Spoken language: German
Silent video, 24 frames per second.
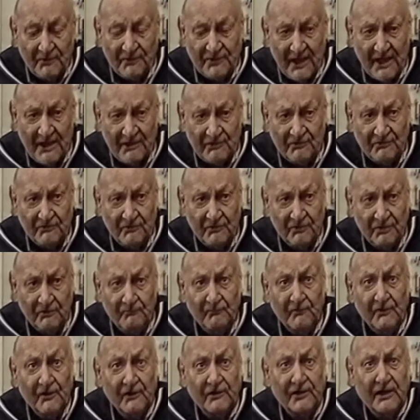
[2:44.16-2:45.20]
zu zeichnen,
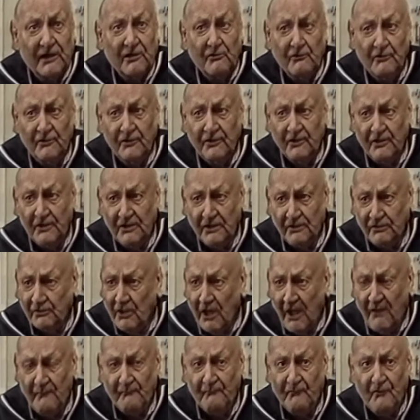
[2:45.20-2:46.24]
die von der Decke runterhing.
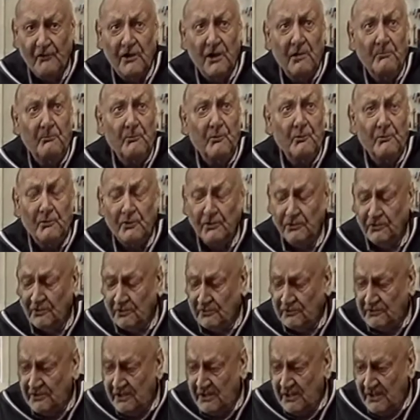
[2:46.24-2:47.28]
Ne? Eine einfache Lampe war
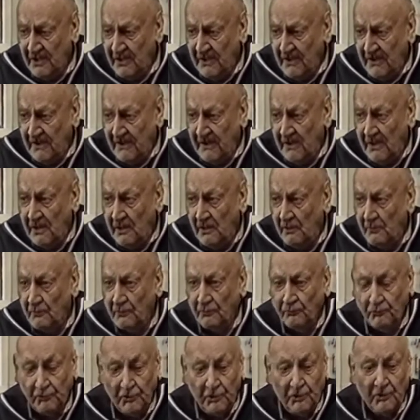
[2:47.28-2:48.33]
das.
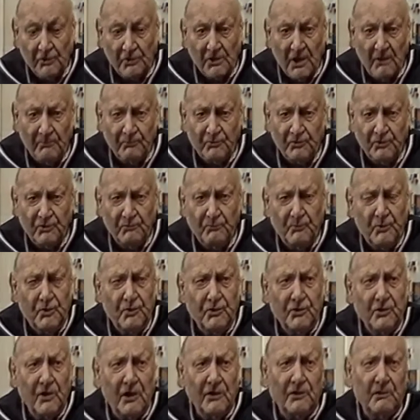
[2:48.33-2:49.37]
Und jeder gab sich die
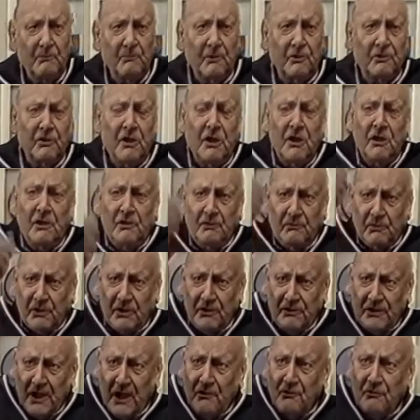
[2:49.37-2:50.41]
Mühe, also damit
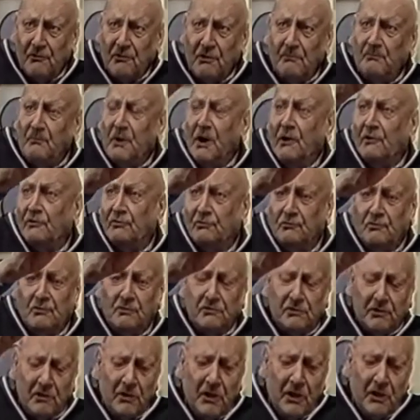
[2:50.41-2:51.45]
genau gemacht,
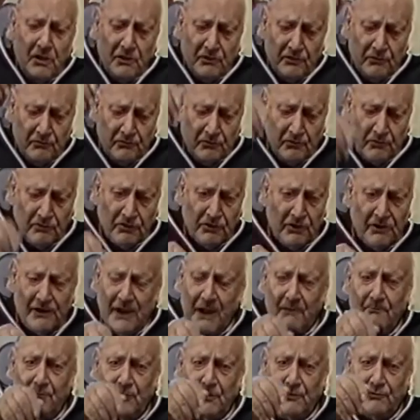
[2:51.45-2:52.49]
äh, die
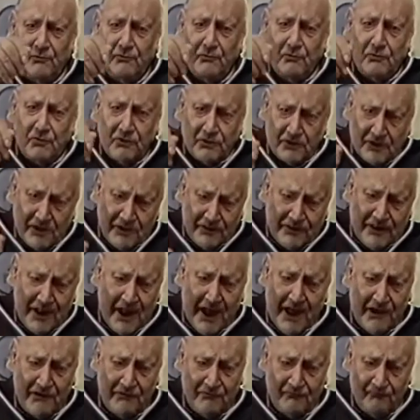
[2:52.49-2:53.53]
Lampe
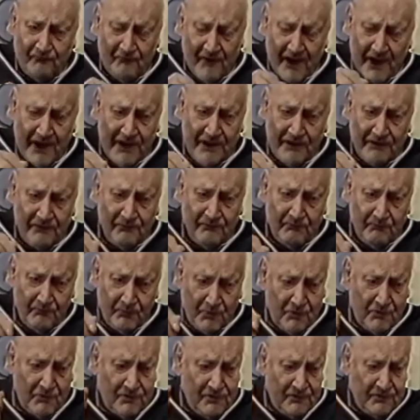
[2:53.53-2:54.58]
gezeichnet, fein
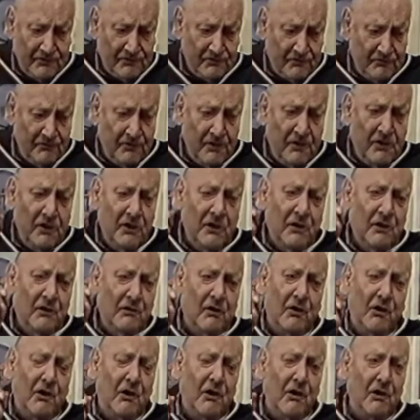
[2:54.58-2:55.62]
möglichst. Und,
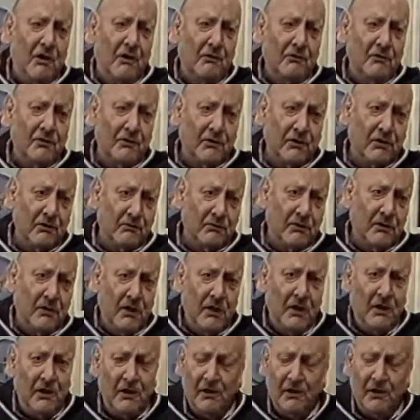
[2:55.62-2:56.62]
und, und